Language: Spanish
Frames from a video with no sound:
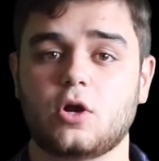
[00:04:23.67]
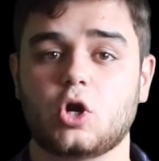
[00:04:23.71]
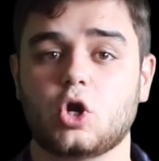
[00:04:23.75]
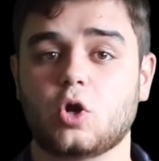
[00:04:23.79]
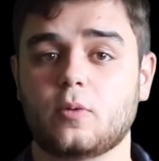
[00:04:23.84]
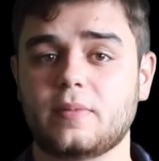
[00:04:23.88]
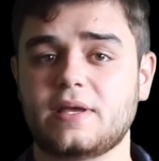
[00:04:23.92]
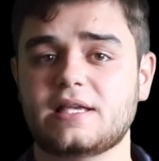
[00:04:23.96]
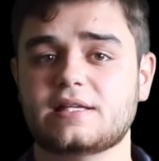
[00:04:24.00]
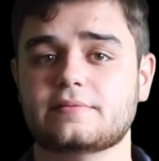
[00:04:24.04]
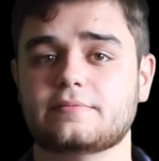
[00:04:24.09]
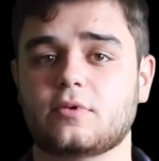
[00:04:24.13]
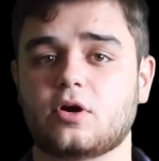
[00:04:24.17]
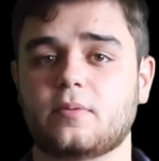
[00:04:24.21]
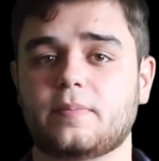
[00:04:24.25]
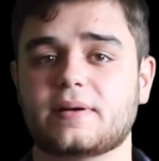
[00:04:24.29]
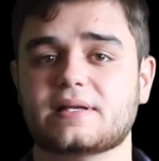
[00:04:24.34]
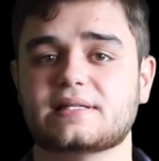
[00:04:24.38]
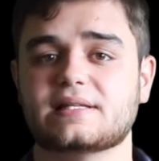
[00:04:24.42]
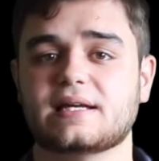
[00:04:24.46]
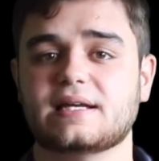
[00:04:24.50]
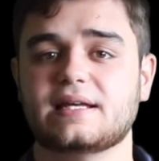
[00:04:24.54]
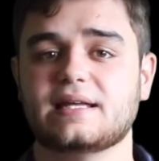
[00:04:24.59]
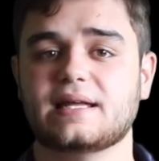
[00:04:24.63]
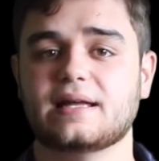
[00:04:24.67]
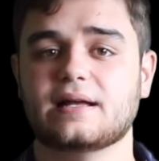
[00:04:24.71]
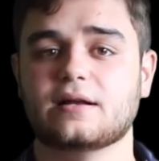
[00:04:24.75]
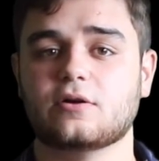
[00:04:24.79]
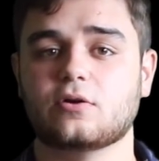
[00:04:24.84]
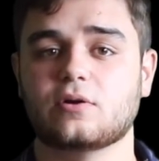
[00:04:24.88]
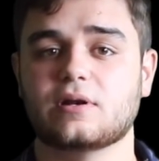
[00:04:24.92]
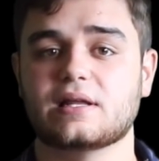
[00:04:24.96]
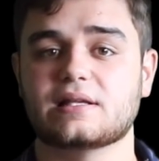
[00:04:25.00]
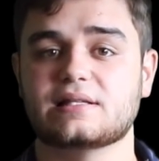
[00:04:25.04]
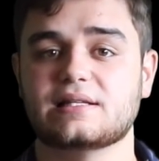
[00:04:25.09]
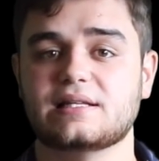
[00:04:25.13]
Lo mismo pasaría
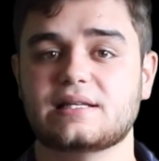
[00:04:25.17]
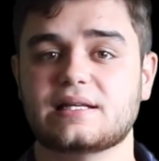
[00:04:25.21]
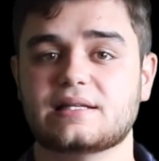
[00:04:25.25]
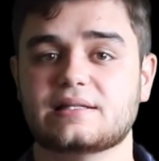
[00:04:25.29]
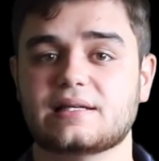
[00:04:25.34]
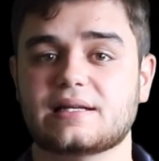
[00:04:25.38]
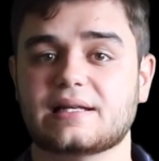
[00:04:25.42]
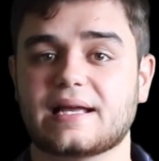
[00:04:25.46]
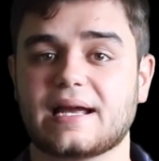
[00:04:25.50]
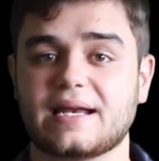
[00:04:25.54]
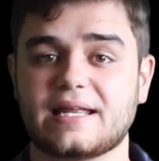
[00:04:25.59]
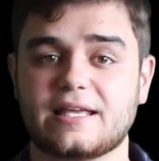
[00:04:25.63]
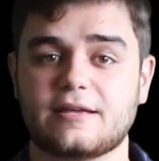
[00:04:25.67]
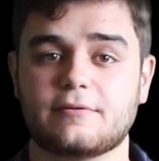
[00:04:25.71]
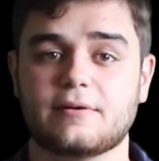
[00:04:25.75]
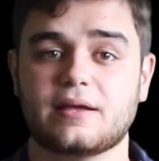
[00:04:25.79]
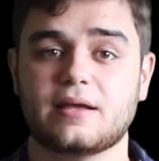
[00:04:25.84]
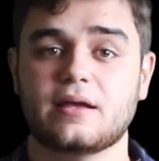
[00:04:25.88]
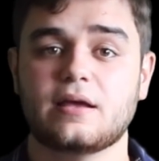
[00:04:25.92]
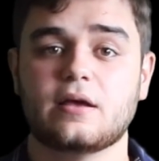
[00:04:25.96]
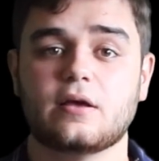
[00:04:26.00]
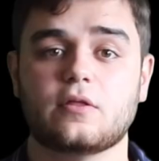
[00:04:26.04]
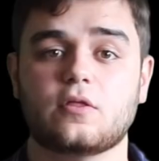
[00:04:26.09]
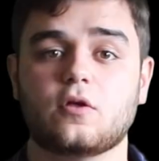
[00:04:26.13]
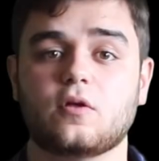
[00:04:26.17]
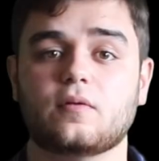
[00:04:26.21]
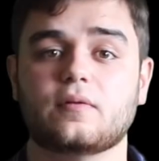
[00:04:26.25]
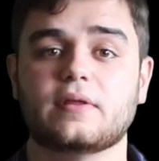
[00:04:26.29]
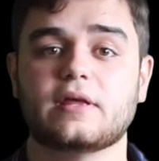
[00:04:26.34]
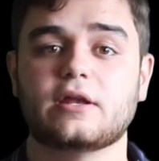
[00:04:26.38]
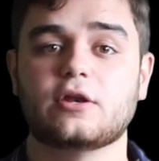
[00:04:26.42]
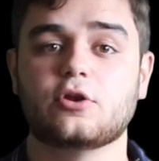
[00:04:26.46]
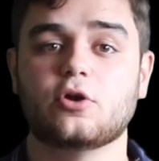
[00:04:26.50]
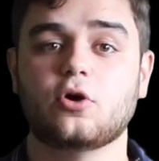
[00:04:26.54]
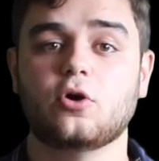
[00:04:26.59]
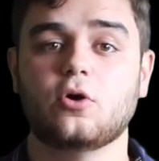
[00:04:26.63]
con las islas del Caribe
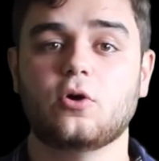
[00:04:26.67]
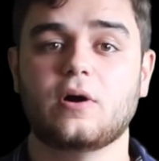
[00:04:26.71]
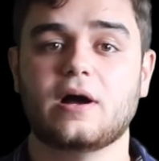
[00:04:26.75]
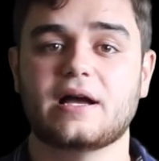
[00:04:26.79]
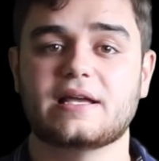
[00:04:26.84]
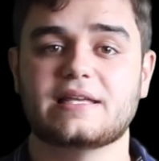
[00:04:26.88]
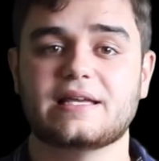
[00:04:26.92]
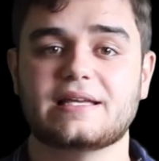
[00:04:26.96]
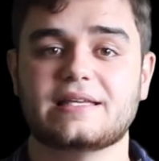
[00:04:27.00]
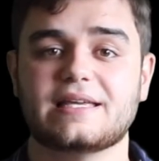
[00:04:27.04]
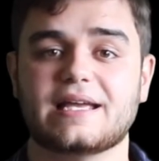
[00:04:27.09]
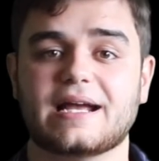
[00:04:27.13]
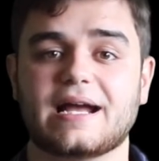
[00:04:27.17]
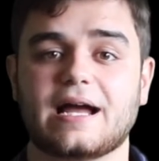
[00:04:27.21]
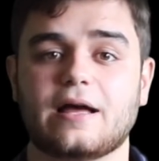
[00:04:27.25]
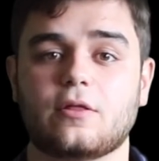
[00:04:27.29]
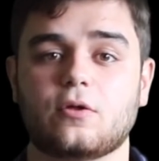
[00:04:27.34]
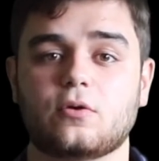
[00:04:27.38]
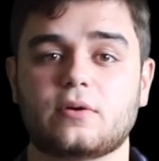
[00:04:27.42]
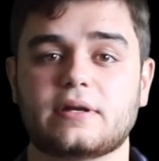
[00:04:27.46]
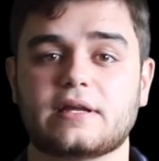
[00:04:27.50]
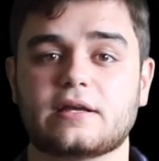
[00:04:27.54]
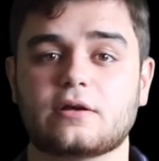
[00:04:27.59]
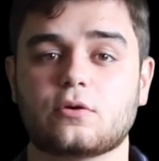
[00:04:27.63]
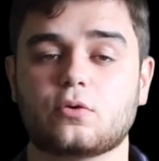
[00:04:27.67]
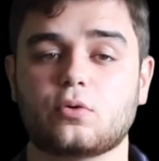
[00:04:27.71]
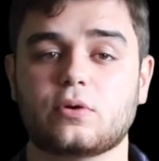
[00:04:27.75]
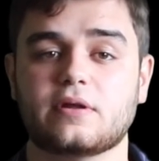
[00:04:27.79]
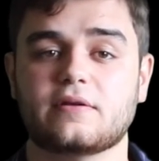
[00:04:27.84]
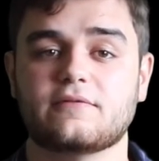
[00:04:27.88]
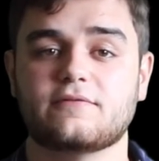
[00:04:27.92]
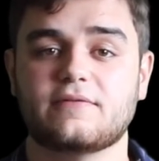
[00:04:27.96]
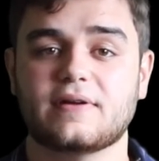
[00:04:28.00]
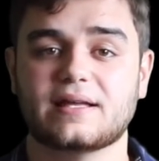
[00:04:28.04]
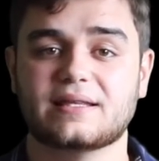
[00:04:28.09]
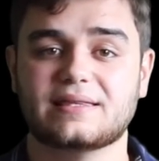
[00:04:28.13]
donde no haya llegado ningún
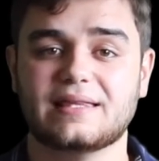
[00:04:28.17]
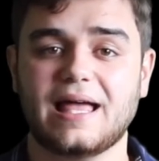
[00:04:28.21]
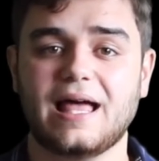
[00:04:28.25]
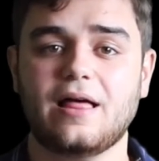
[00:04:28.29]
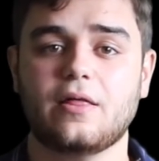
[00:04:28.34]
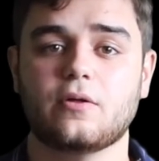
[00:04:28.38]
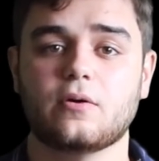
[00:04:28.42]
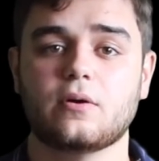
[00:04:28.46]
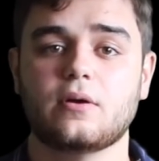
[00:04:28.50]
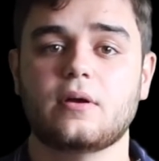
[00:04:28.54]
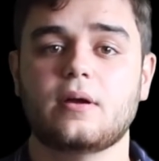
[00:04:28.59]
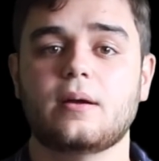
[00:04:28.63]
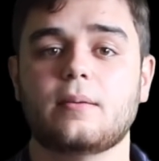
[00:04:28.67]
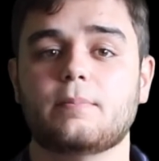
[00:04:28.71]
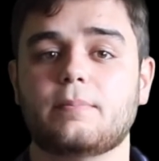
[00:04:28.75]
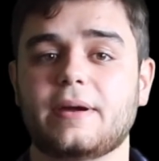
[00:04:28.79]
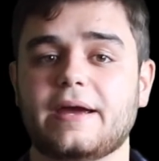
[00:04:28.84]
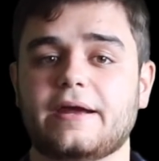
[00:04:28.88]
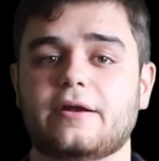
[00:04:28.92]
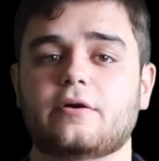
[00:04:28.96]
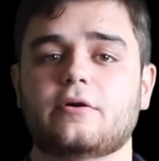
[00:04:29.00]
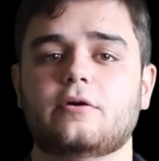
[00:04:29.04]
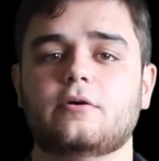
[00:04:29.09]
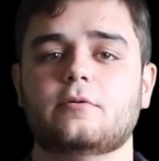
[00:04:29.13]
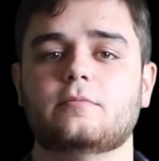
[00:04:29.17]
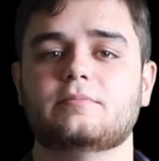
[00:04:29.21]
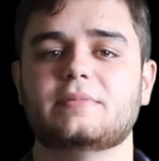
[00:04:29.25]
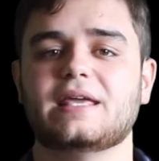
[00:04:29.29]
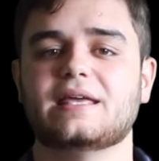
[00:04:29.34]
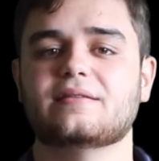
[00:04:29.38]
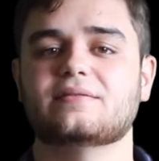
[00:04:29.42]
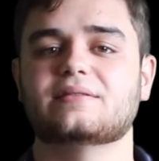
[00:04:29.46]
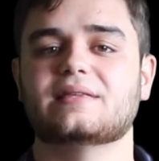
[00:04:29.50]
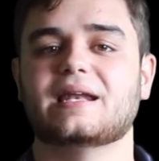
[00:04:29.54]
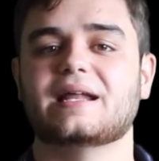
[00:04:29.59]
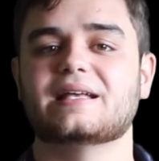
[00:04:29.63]
infectado, pero
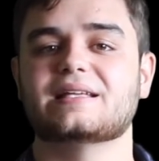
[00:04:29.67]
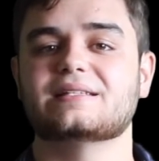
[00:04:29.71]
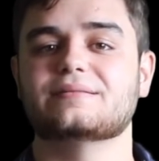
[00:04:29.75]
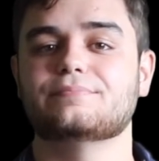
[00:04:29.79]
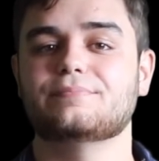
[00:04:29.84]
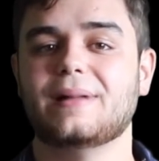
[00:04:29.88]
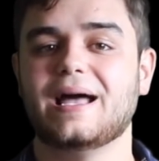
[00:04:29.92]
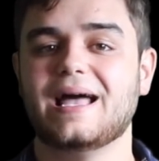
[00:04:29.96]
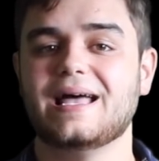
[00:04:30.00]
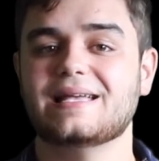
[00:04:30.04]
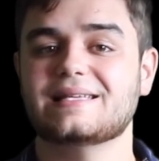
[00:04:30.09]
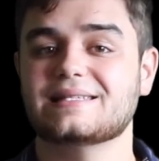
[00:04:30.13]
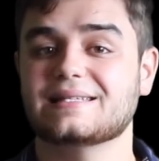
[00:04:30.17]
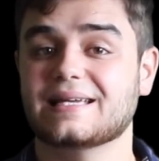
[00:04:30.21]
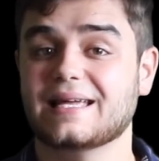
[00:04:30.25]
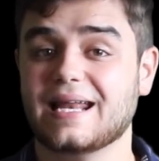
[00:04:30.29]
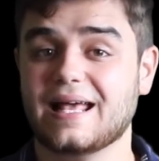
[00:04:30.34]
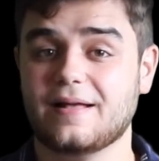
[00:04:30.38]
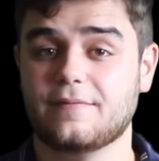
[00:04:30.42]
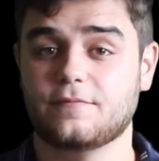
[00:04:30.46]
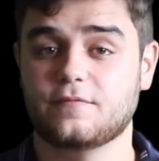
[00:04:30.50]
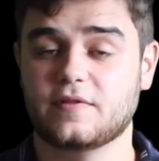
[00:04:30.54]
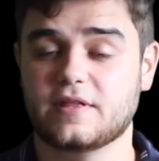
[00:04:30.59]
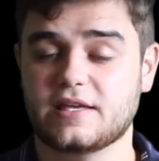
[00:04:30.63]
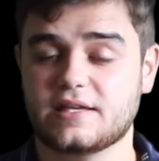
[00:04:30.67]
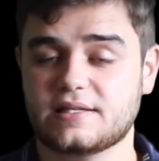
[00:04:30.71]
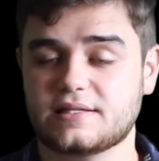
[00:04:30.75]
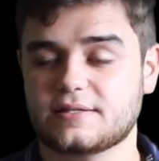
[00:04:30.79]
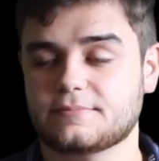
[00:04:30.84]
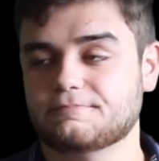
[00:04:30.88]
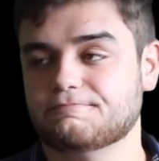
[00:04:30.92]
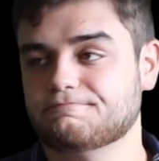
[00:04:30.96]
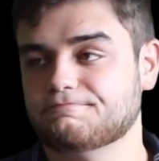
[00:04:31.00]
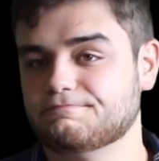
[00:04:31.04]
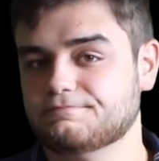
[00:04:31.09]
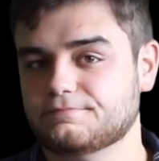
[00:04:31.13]
mientras más grandes,